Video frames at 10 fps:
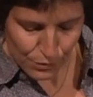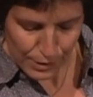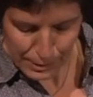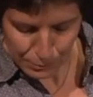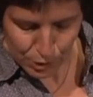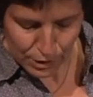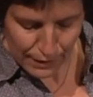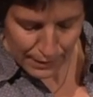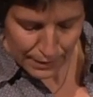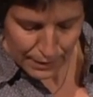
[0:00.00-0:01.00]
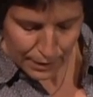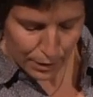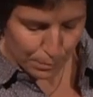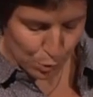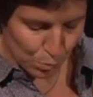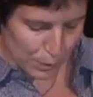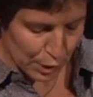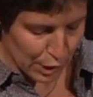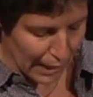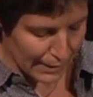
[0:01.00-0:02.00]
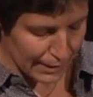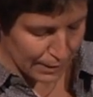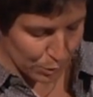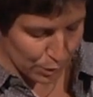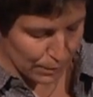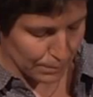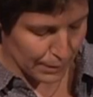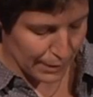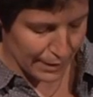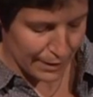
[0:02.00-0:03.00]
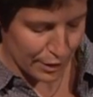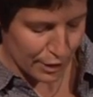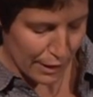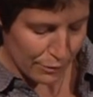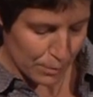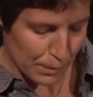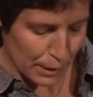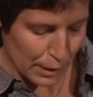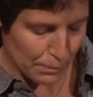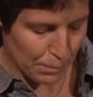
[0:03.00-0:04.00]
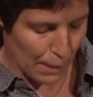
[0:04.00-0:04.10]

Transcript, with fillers: 27, Blumenstraße 77, Geschäftsbetrieb,